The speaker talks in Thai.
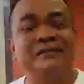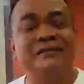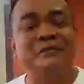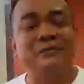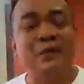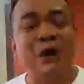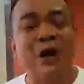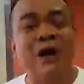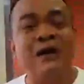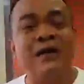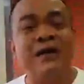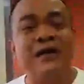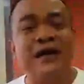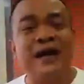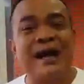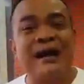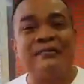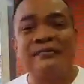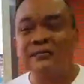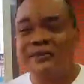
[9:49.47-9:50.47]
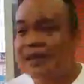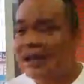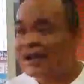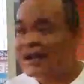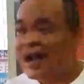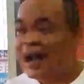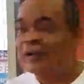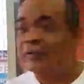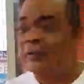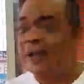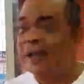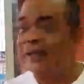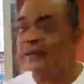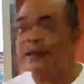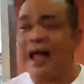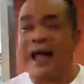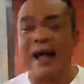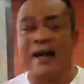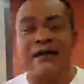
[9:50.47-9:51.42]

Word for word: เพราะเนี่ยนะครับเรื่องราวต่า